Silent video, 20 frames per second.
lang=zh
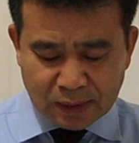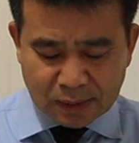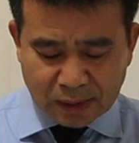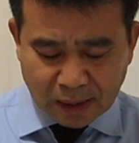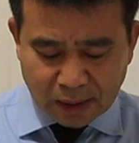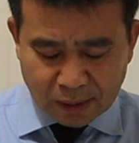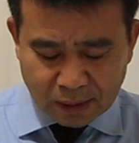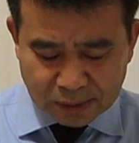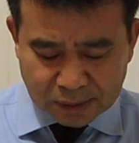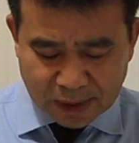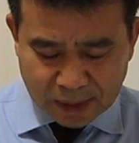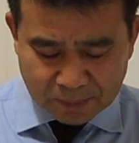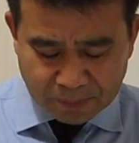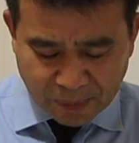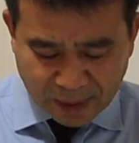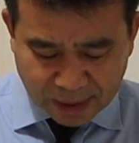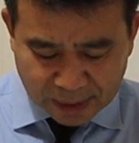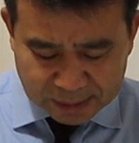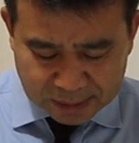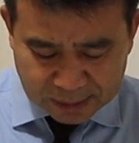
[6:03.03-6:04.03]
然后呢，
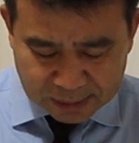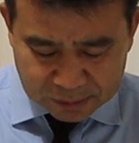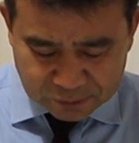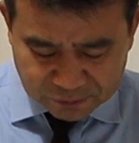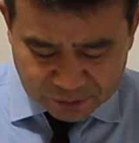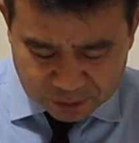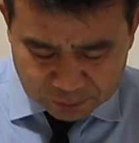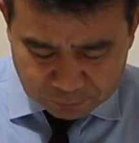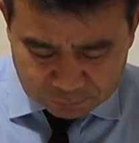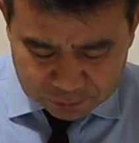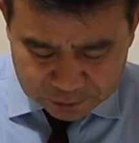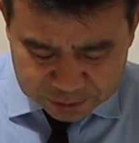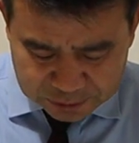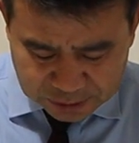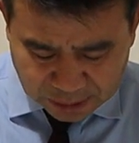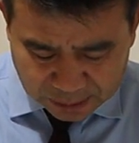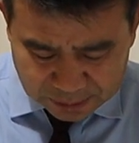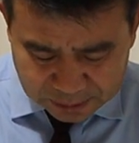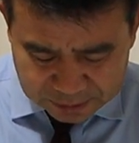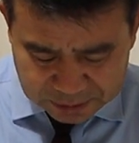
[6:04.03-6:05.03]
把这分五
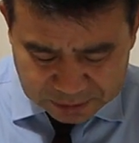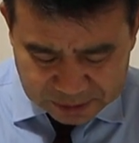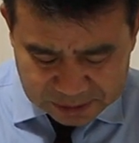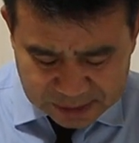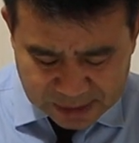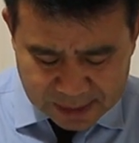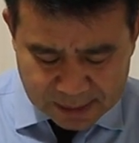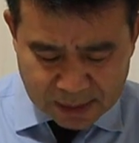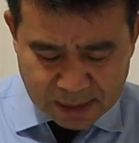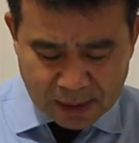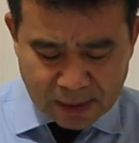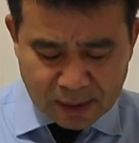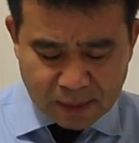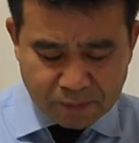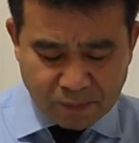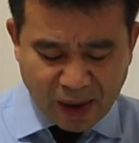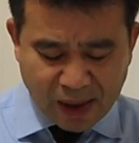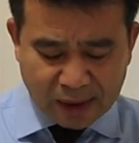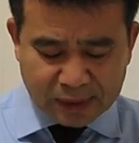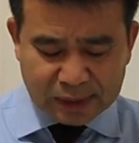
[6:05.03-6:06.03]
十讲的时间，
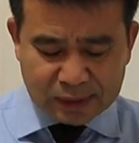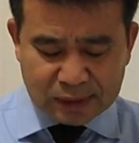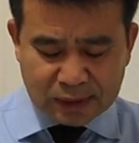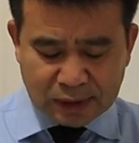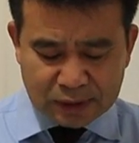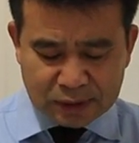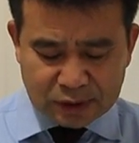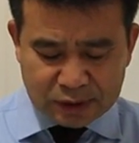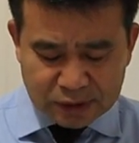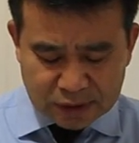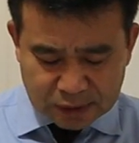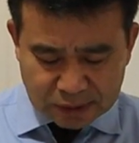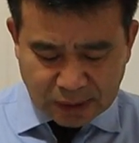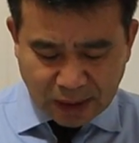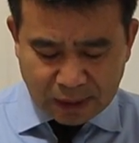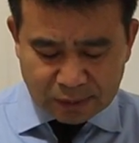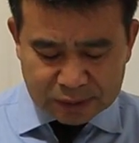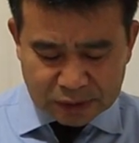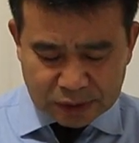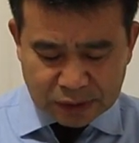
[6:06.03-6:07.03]
把这个你
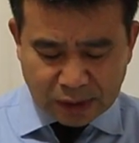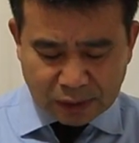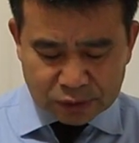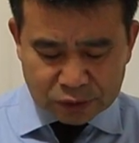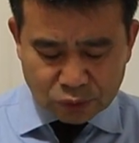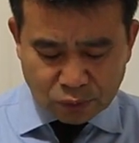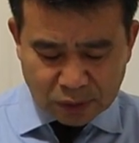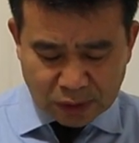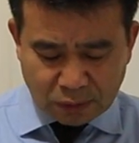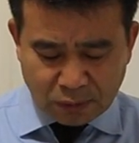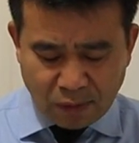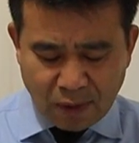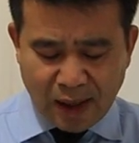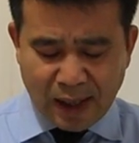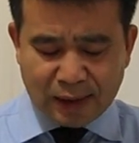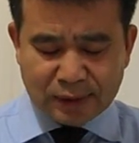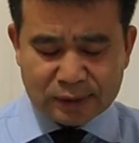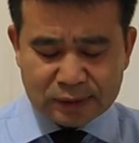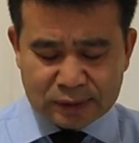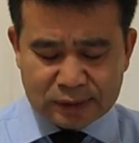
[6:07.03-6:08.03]
到底要说的
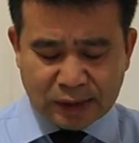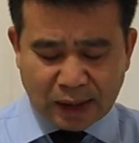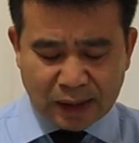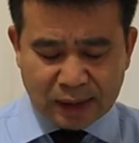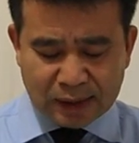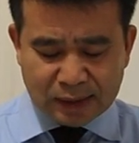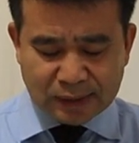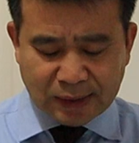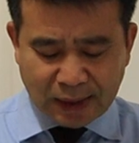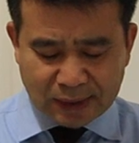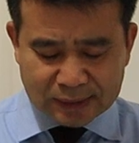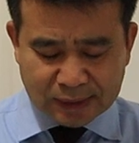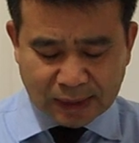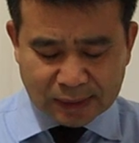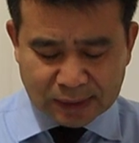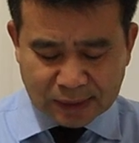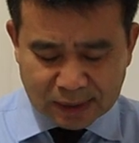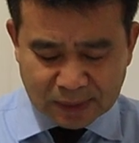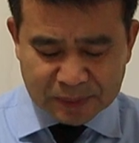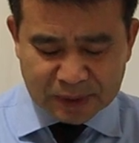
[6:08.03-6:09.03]
话讲给大
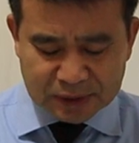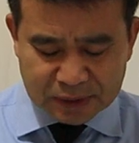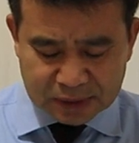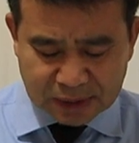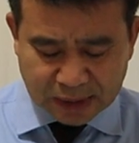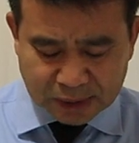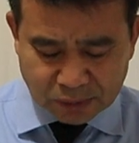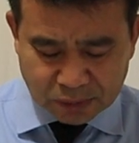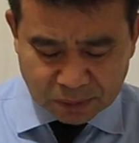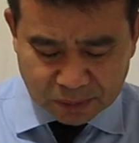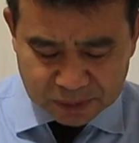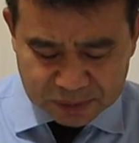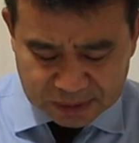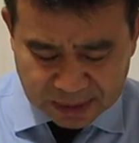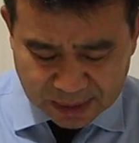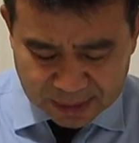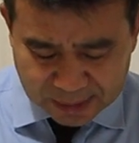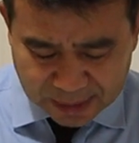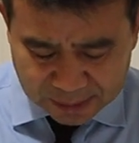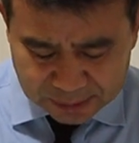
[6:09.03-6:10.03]
家，特别是针对我们
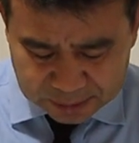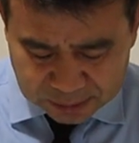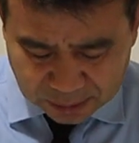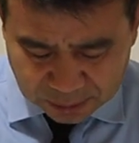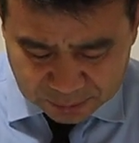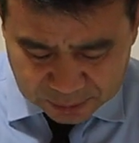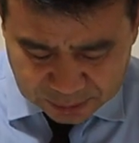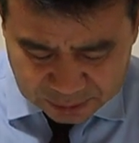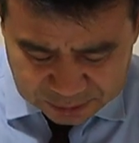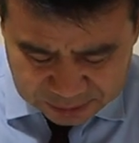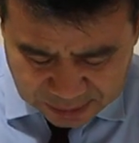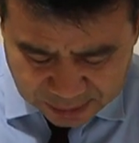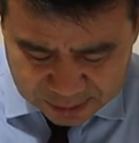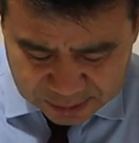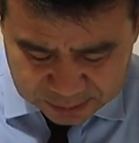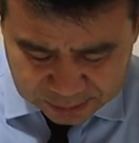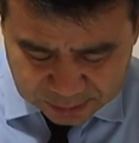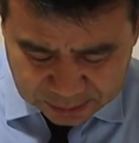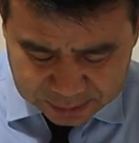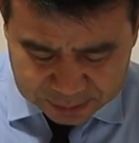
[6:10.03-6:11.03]
现在社会的
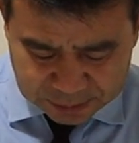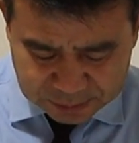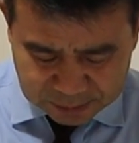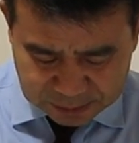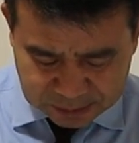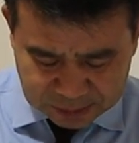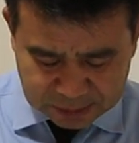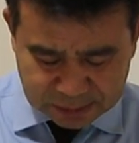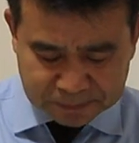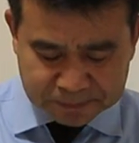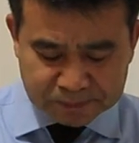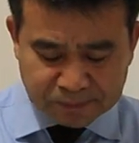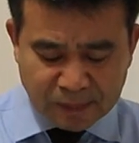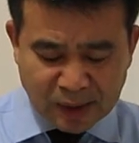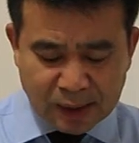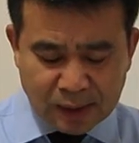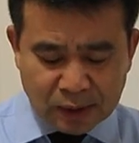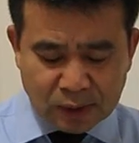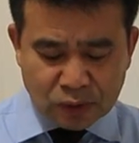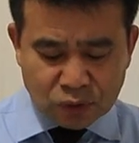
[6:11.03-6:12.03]
现实和实际。
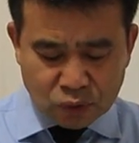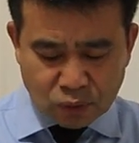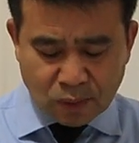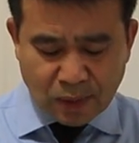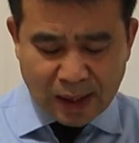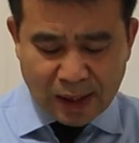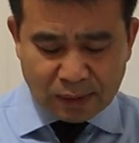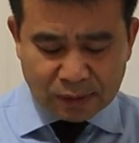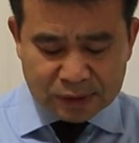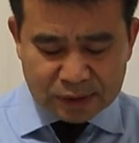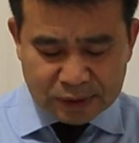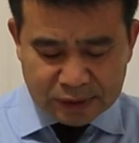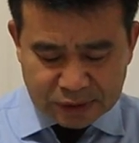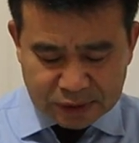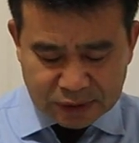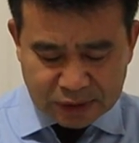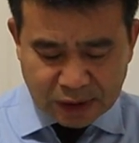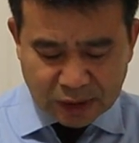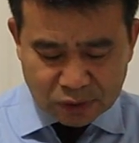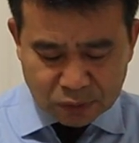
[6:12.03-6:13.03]
主啊，
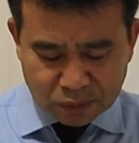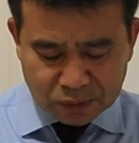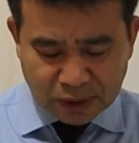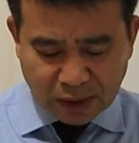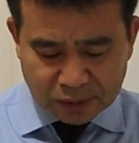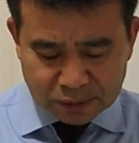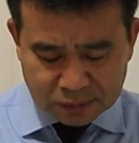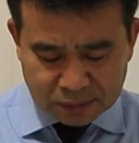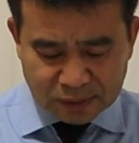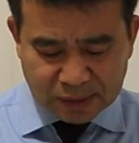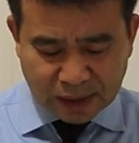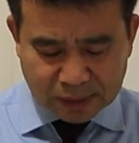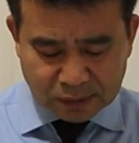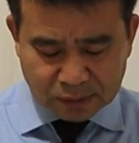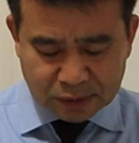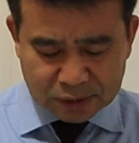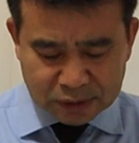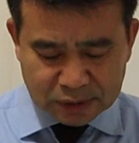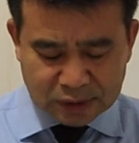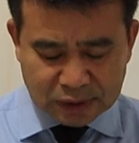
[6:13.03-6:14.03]
一切荣耀颂赞
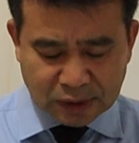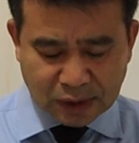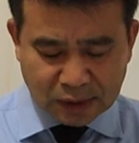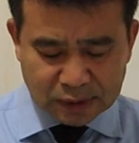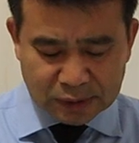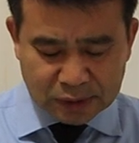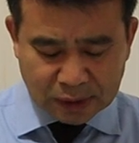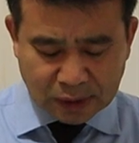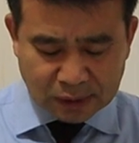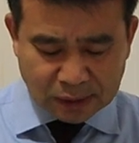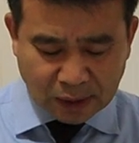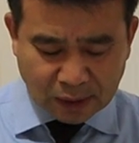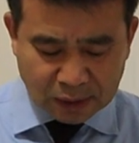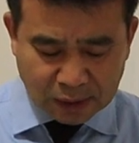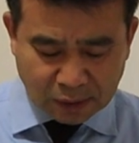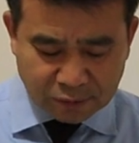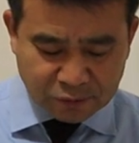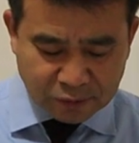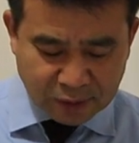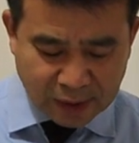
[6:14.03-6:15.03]
都是你的。以上祷
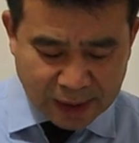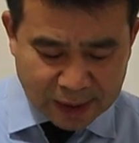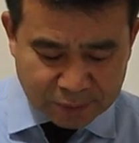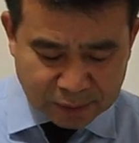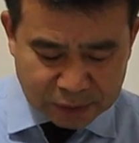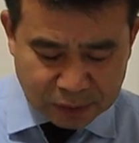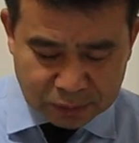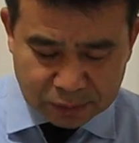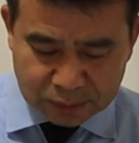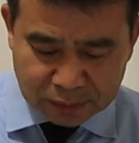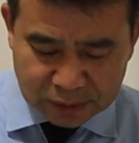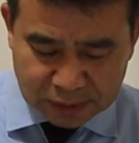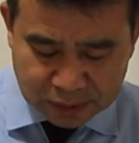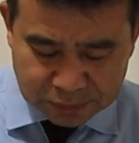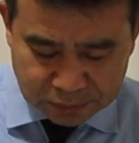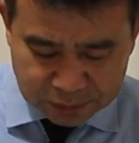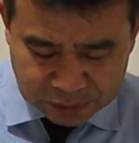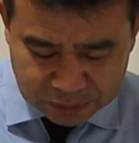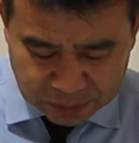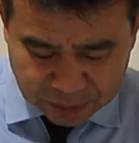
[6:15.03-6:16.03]
告奉爱我的主
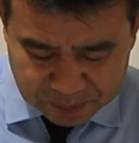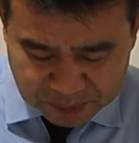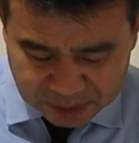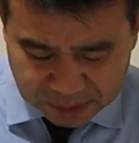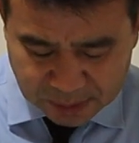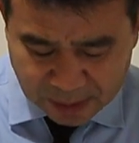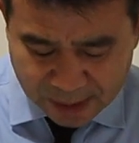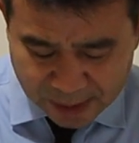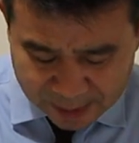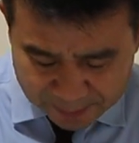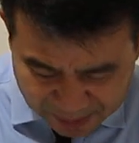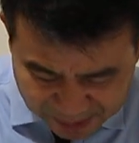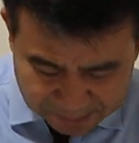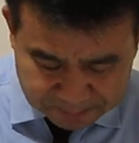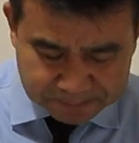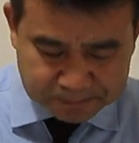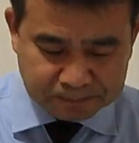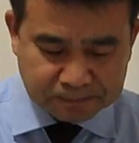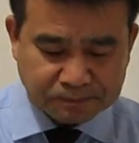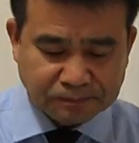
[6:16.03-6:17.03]
耶稣基督的名，阿门。
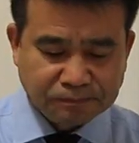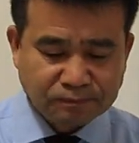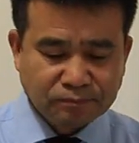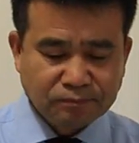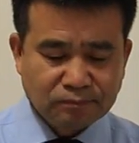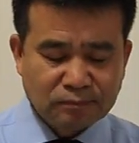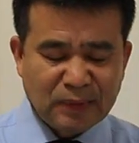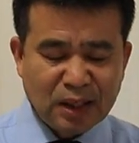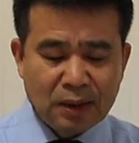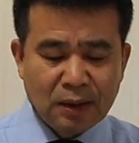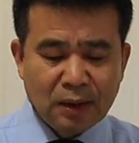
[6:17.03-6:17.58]
嗯。